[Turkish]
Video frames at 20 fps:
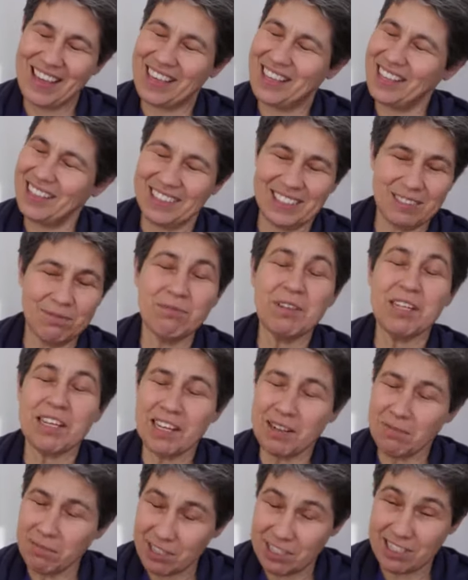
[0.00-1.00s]
Kircikli
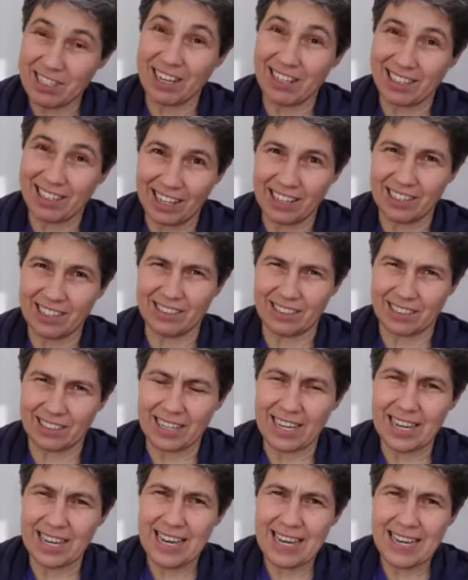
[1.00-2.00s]
yerimizden
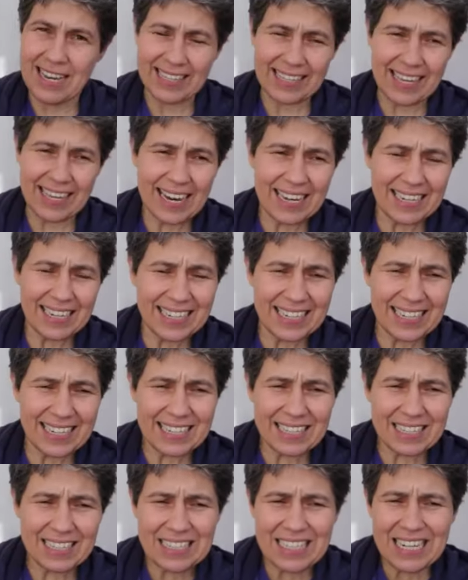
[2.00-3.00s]
gelecek.
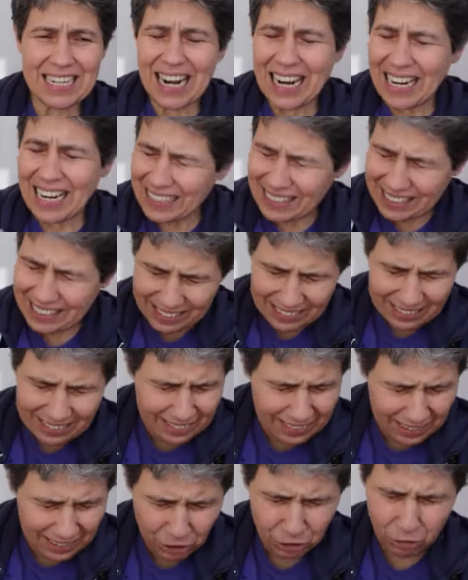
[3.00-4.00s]
Yani
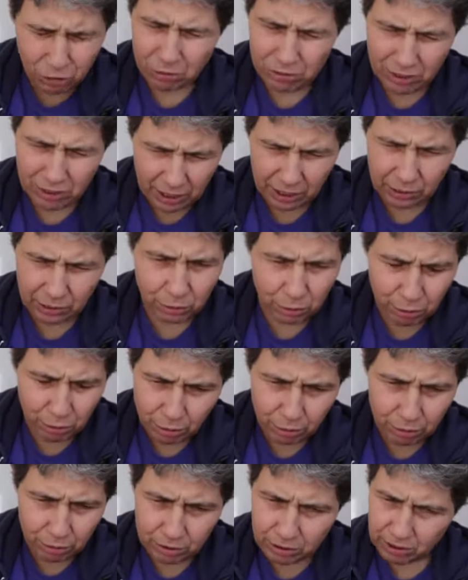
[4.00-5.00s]
aslında çok
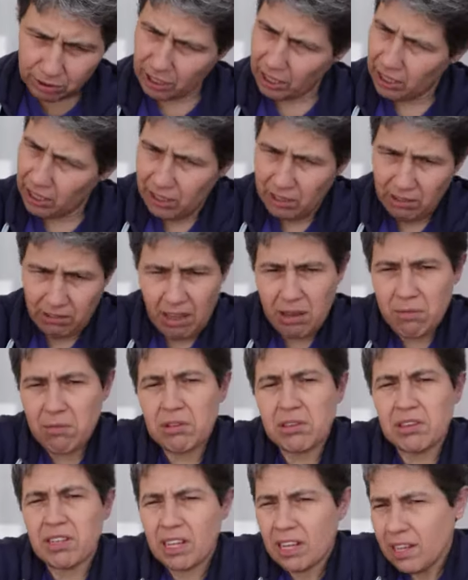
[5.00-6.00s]
tereddütlüyüz.
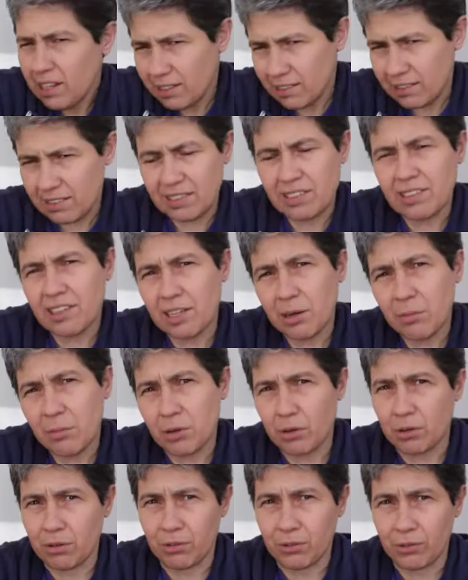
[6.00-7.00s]
Emin değiliz.
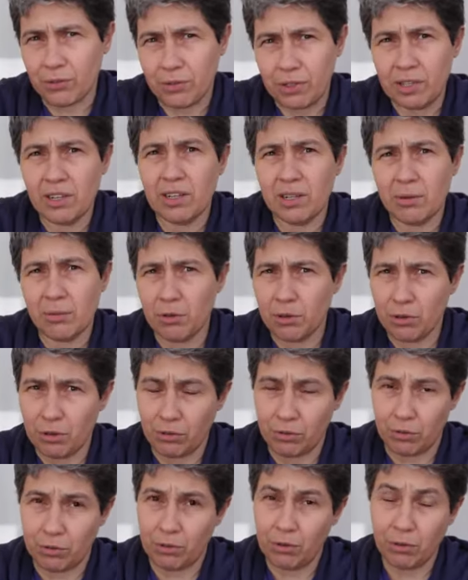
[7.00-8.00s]
inanamıyoruz.
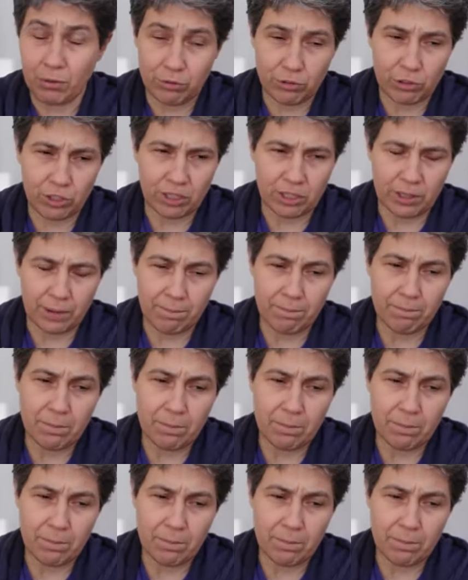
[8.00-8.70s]
İnanamıyoruz öyle olacağına.